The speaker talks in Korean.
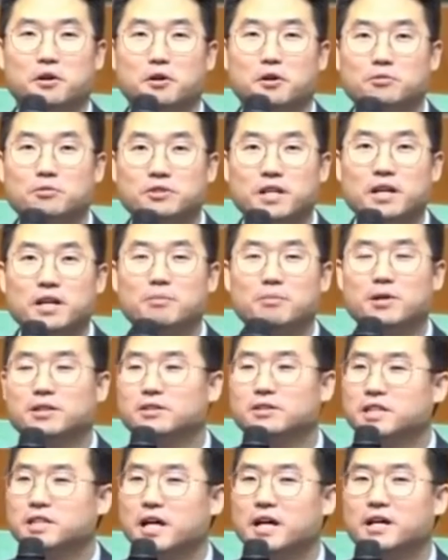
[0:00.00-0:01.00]
여러분
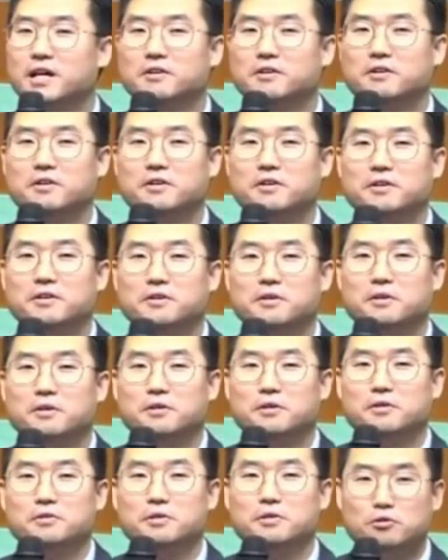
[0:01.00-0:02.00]
세례받은 자예요.
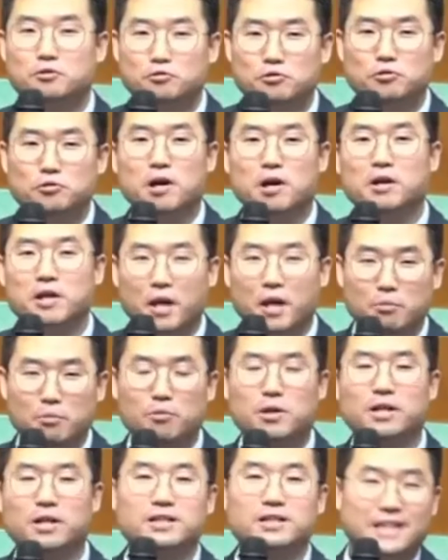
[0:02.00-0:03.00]
예수님과 함께
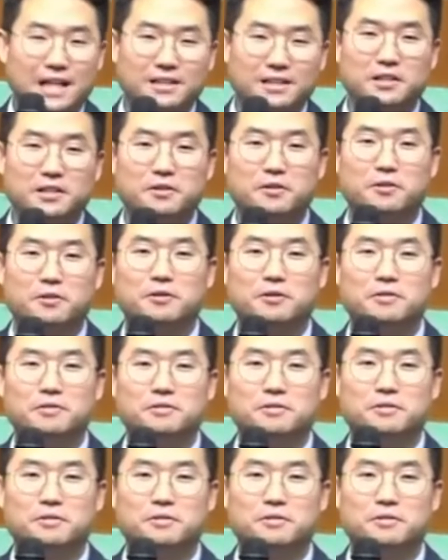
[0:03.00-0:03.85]
행복하게 사세요.